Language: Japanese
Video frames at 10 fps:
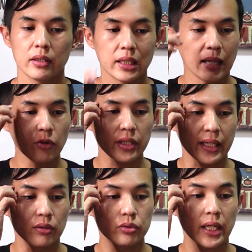だもんで
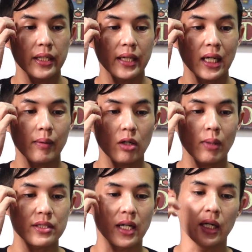ね、受け入れ側の
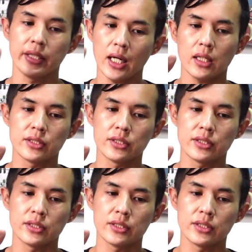町が、いや、